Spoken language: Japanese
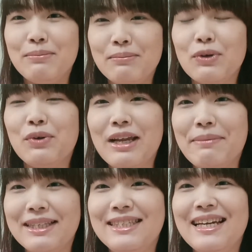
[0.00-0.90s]
もうこれは
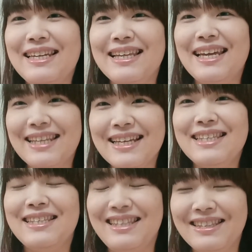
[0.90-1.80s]
間違いないなっ
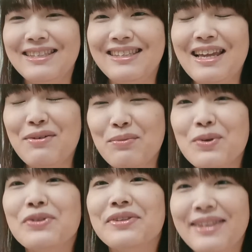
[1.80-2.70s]
て
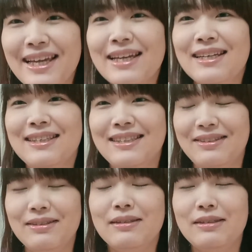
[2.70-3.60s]
思って
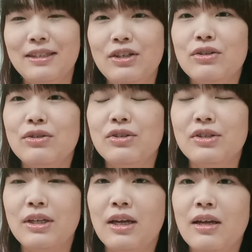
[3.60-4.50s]
治療
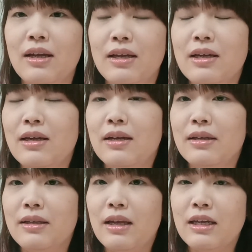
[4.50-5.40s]
続け
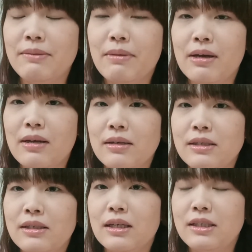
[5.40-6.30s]
てきま
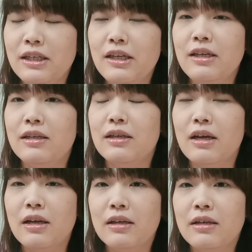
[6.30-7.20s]
したし、
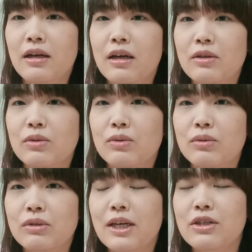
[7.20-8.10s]
あの
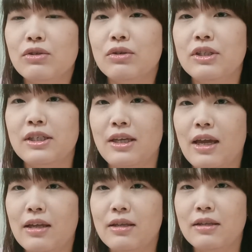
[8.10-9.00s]
最初の治
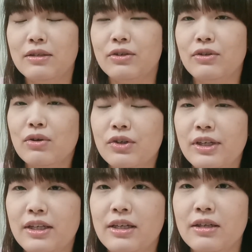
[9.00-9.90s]
験の
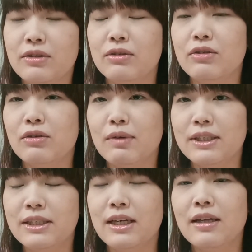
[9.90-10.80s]
クリニックとは
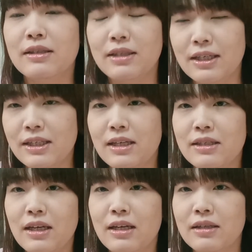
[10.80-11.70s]
違って
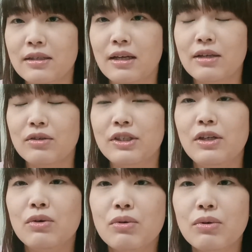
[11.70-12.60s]
全然あの治
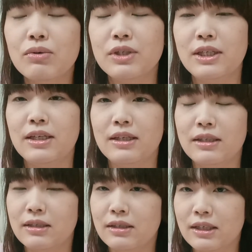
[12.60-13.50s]
療方
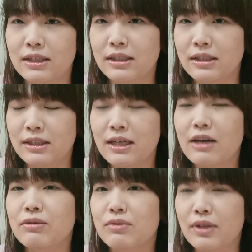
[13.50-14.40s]
針が
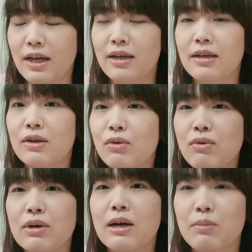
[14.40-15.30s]
違うので
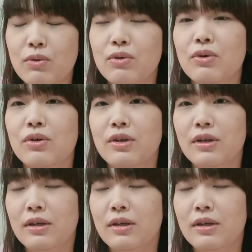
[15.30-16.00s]
効果も